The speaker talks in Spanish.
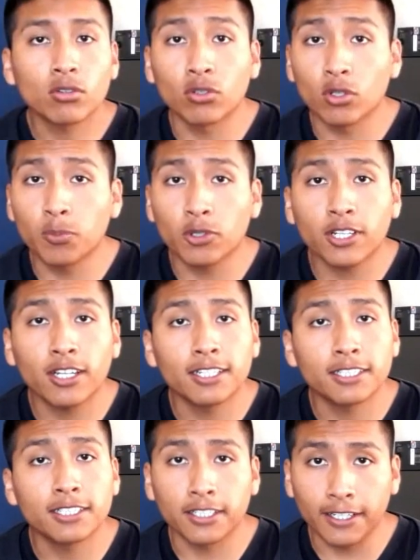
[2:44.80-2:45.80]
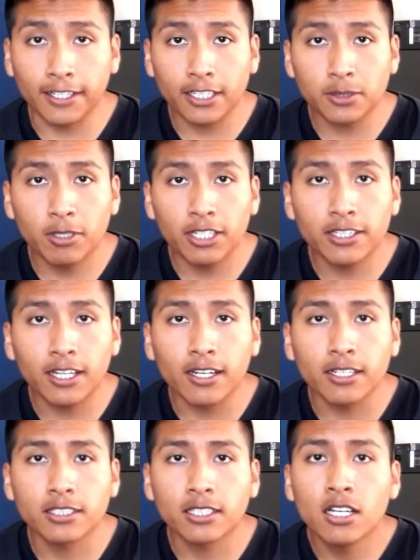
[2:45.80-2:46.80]
todo porque las estrategias
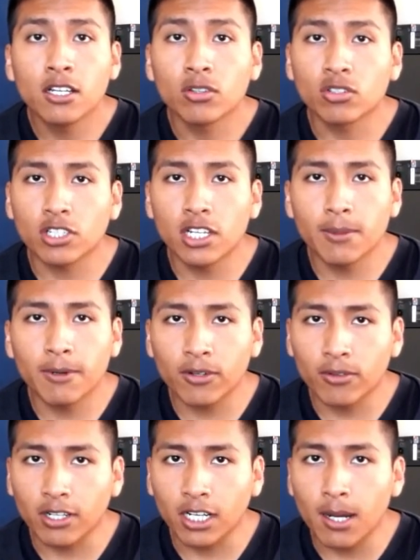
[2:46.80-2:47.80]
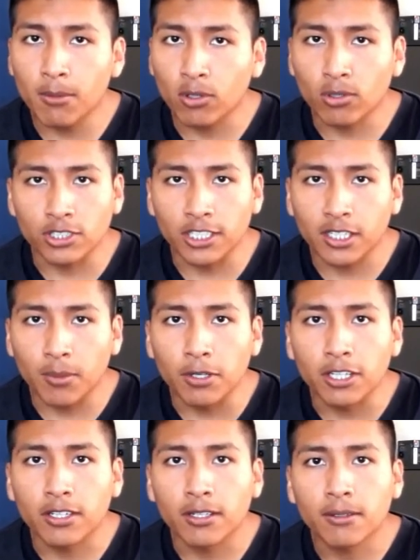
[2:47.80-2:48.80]
militares no se llevaron a cabo
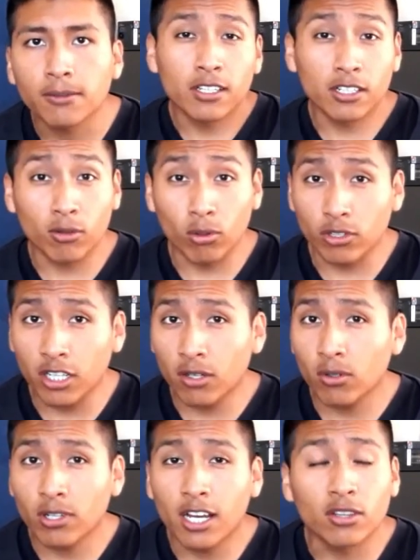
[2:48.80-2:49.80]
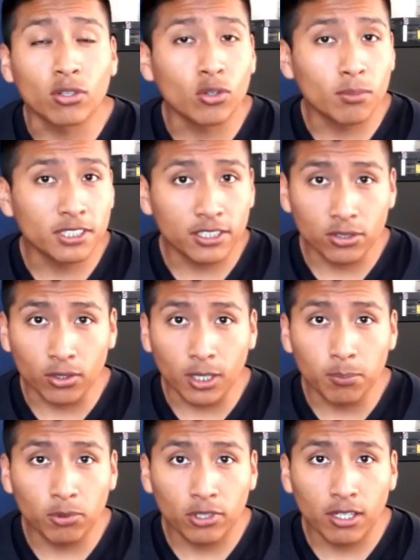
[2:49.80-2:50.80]
correctamente. Reclutaron a todo mestizo
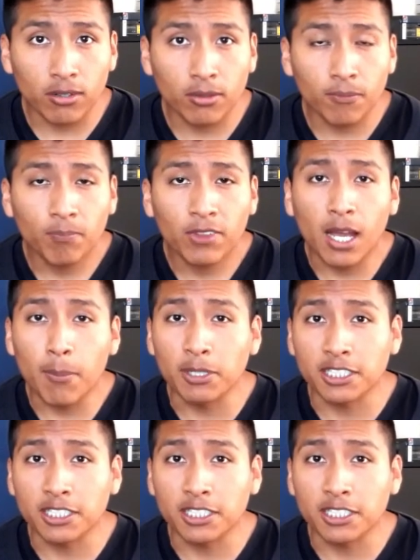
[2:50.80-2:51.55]
que pudieron, a